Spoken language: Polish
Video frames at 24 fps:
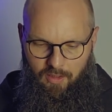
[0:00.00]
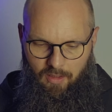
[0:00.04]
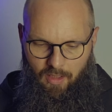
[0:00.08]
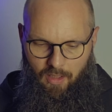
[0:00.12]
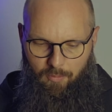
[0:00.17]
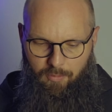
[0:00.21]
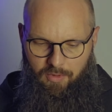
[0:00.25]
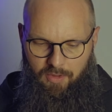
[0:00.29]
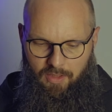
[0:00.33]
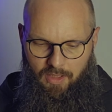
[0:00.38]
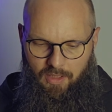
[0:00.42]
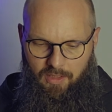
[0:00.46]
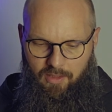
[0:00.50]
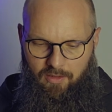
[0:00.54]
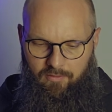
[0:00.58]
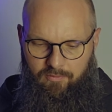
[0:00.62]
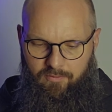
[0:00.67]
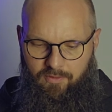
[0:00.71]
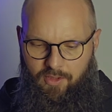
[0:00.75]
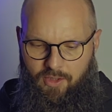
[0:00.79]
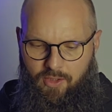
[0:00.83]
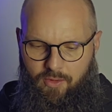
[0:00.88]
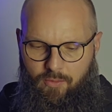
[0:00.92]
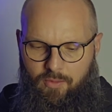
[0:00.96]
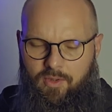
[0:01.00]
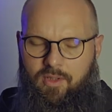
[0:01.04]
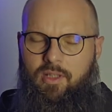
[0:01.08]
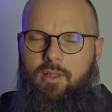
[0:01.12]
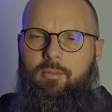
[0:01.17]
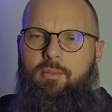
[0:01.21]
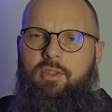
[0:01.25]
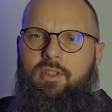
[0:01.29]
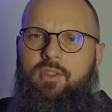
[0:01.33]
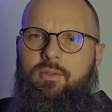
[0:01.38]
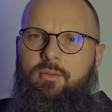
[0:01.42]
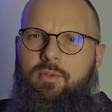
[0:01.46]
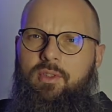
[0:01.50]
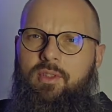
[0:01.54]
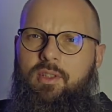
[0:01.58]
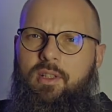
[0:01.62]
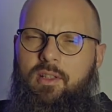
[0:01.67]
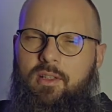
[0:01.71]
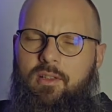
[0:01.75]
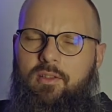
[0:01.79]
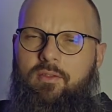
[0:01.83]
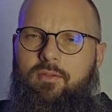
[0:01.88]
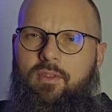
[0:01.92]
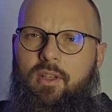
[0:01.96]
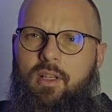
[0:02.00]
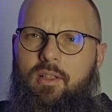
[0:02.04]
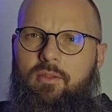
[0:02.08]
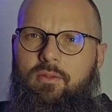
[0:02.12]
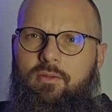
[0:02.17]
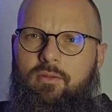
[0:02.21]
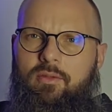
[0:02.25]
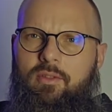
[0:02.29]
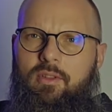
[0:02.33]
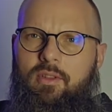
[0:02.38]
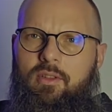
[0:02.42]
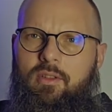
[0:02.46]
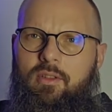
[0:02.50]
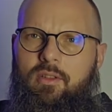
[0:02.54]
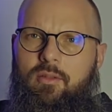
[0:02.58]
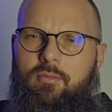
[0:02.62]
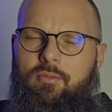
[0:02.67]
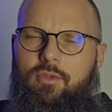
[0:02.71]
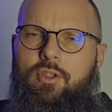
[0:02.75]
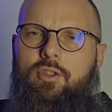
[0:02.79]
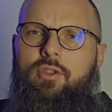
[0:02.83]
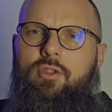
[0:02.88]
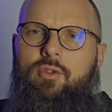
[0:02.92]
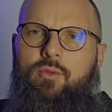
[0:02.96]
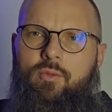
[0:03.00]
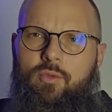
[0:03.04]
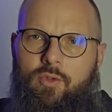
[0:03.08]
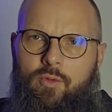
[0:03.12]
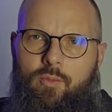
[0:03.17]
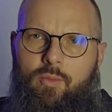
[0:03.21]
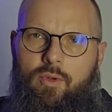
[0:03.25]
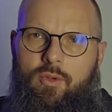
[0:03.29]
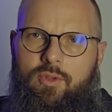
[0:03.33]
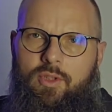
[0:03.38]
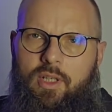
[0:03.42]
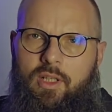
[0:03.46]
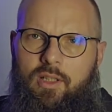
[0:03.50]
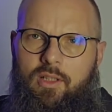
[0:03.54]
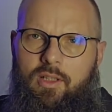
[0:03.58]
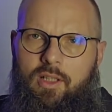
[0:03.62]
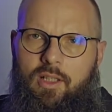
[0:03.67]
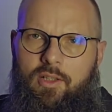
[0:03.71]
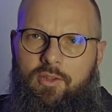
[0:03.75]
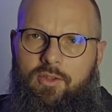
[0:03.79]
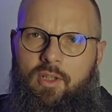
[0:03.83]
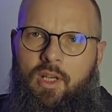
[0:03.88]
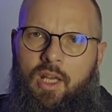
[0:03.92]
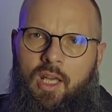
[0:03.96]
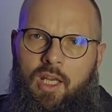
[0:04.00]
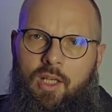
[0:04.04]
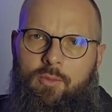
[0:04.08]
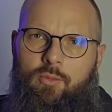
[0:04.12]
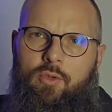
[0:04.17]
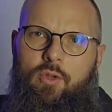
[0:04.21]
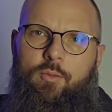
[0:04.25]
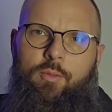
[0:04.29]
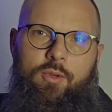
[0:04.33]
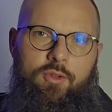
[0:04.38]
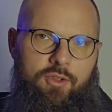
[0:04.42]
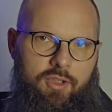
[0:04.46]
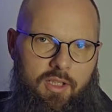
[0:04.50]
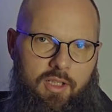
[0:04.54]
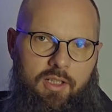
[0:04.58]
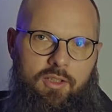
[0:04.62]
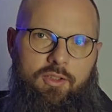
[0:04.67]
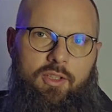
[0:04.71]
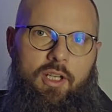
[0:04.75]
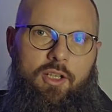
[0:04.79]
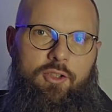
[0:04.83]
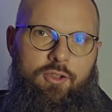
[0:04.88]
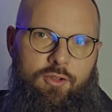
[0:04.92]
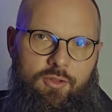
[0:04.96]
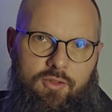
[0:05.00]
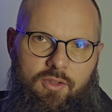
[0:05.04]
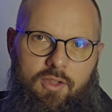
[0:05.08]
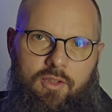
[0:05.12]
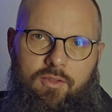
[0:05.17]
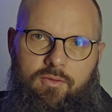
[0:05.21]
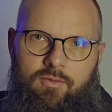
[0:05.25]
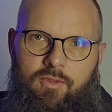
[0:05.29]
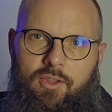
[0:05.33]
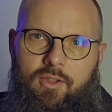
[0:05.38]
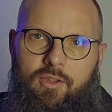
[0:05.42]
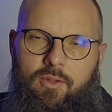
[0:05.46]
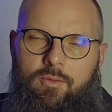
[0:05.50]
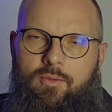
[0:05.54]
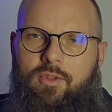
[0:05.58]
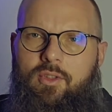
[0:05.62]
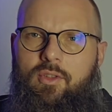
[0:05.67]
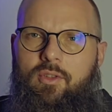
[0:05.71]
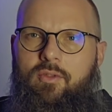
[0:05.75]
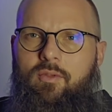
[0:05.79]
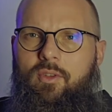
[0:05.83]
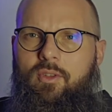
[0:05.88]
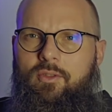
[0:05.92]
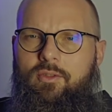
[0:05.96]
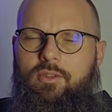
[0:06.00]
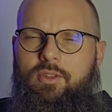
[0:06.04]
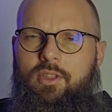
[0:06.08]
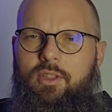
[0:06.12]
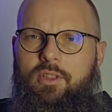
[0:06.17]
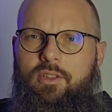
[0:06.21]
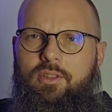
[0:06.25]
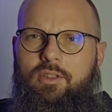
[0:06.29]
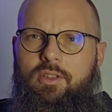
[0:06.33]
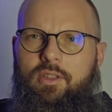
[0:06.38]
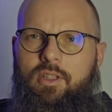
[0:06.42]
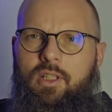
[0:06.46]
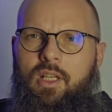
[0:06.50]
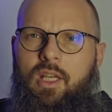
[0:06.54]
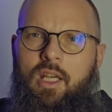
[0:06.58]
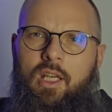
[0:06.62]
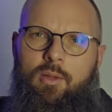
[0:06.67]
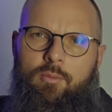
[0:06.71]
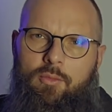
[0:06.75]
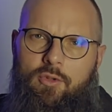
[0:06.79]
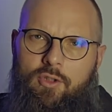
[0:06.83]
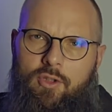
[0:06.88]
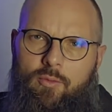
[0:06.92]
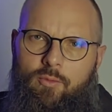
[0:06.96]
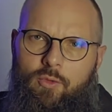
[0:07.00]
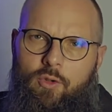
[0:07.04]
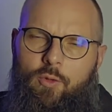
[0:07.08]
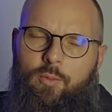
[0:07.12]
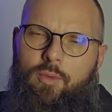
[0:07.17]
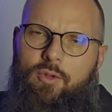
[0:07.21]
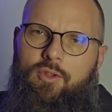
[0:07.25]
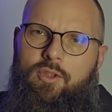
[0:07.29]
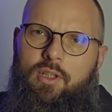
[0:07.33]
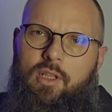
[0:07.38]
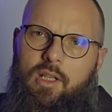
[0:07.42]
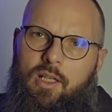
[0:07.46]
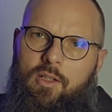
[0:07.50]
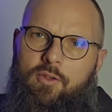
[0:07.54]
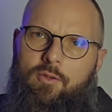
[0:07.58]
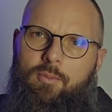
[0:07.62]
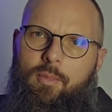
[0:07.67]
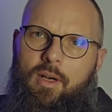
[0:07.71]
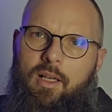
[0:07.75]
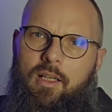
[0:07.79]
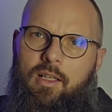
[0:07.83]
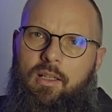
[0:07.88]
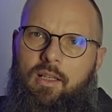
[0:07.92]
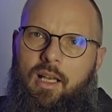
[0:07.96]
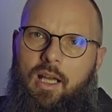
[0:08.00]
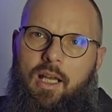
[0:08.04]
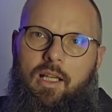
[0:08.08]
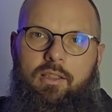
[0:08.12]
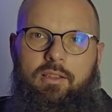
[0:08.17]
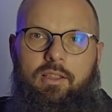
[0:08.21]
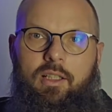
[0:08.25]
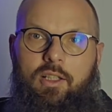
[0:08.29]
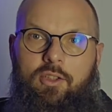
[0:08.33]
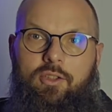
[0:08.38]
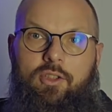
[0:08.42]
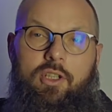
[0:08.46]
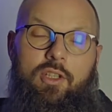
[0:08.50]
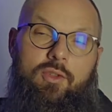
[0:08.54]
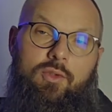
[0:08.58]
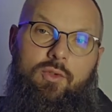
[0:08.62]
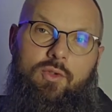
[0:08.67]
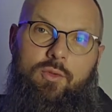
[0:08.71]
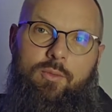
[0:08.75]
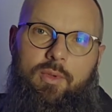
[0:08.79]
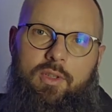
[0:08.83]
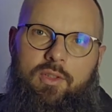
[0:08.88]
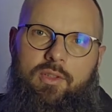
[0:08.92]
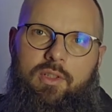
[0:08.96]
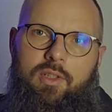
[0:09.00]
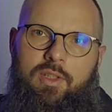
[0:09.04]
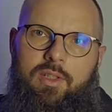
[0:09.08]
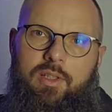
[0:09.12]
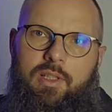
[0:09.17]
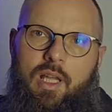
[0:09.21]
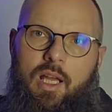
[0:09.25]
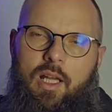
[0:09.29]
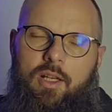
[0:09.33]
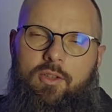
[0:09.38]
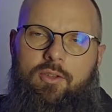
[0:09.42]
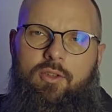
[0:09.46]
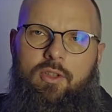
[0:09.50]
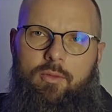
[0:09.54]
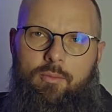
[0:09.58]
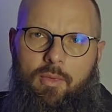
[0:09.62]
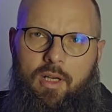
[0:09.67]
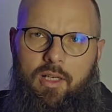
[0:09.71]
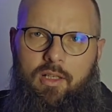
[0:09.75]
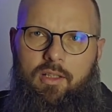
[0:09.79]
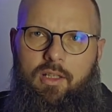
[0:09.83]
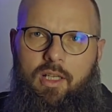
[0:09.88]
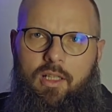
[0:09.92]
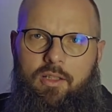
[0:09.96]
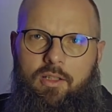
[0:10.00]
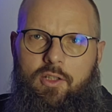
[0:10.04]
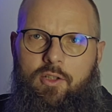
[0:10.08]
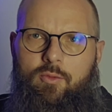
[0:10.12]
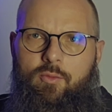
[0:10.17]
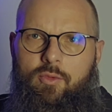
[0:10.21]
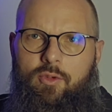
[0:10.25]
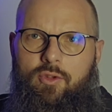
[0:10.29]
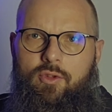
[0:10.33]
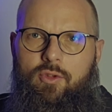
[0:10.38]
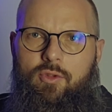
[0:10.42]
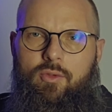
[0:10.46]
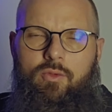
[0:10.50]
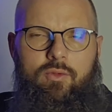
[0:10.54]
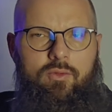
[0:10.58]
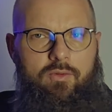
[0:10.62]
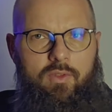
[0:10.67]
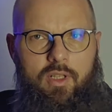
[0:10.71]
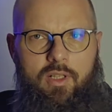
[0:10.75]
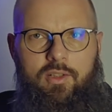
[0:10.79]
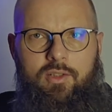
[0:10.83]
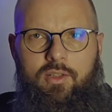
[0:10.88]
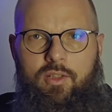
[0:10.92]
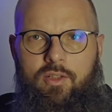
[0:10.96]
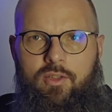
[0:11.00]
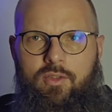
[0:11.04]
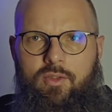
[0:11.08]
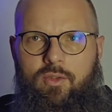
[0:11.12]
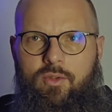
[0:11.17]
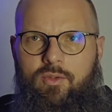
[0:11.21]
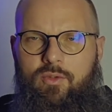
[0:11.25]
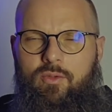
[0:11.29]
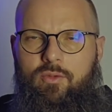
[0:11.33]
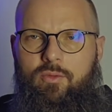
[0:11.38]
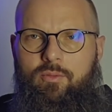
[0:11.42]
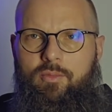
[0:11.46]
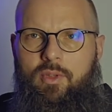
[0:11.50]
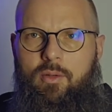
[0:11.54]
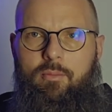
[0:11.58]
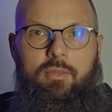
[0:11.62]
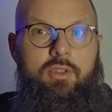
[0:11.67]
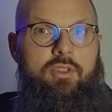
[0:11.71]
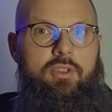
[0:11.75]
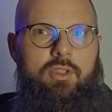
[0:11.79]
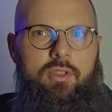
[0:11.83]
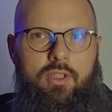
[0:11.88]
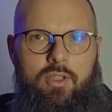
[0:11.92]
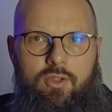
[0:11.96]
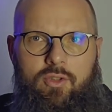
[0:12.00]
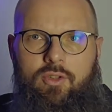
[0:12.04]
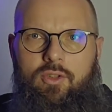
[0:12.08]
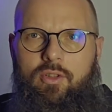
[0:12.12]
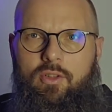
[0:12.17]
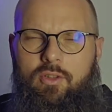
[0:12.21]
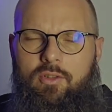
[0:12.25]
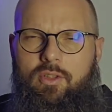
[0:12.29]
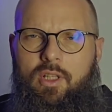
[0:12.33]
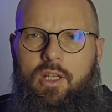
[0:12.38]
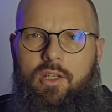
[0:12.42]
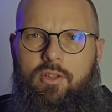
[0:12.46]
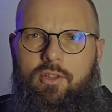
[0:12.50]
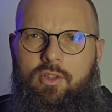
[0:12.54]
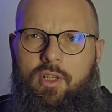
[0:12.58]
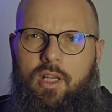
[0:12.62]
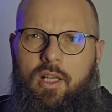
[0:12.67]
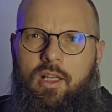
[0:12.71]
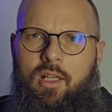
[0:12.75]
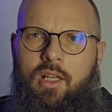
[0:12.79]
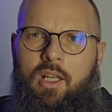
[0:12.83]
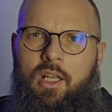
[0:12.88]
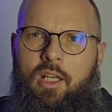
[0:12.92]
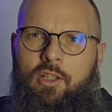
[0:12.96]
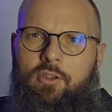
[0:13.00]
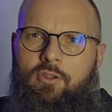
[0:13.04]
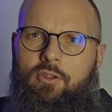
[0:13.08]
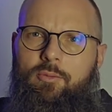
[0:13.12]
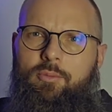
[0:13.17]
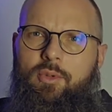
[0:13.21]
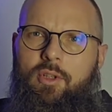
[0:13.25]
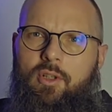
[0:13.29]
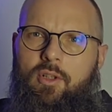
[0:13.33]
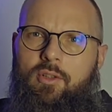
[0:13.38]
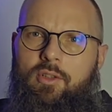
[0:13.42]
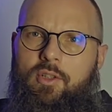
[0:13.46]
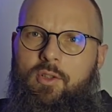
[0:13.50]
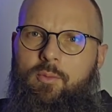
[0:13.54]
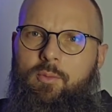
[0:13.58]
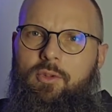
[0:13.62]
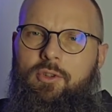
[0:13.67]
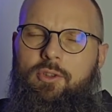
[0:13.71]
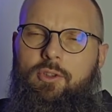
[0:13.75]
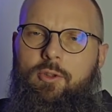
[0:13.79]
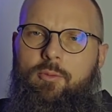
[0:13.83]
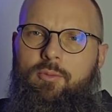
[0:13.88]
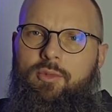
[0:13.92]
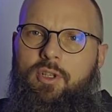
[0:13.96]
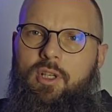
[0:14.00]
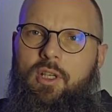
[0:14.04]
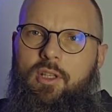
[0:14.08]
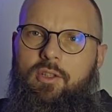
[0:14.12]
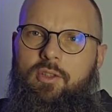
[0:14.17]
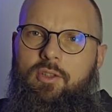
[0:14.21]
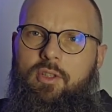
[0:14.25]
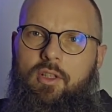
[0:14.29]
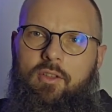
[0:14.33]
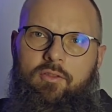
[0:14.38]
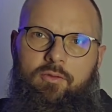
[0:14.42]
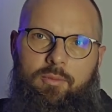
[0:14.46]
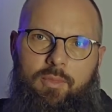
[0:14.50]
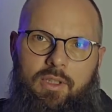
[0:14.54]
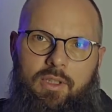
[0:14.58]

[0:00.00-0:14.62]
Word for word: aby na jaw wyszły zamysły serc wielu. Przecież mógł poczekać. Mógł poczekać, aż chociaż wyjdą ze świątyni. Może mógł poczekać parę lat, aż Jezus będzie starszy, Maryja też może już więcej zrozumie, będzie też silniejsza. Dopiero jest po tych przejściach w